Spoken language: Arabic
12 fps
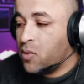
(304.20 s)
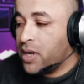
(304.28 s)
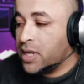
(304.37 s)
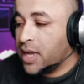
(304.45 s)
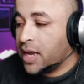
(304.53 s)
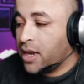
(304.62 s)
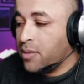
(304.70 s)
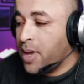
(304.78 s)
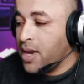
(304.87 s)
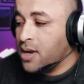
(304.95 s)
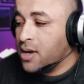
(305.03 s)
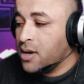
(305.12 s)
ثواني
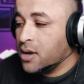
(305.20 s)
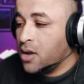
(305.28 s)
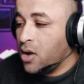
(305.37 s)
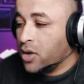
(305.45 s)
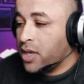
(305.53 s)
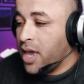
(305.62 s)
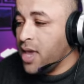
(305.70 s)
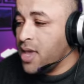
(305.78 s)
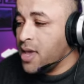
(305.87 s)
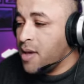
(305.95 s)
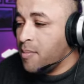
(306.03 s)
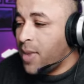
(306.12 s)
تقريبا
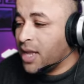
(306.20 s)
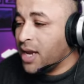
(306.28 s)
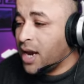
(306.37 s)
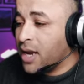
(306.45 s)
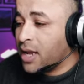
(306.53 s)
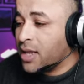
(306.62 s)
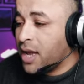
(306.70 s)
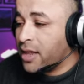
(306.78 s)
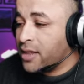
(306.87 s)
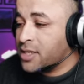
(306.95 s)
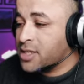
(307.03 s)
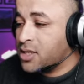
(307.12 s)
اوكي بعدها راح
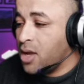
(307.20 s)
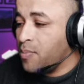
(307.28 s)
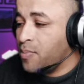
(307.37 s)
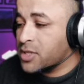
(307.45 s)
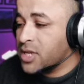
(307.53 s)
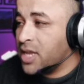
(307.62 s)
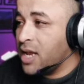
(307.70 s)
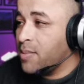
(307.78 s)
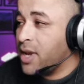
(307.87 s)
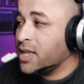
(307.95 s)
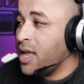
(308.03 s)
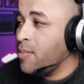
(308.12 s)
نختار الديسكتوب سطح
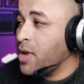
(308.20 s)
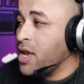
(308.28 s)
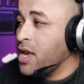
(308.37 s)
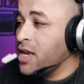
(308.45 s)
المكتب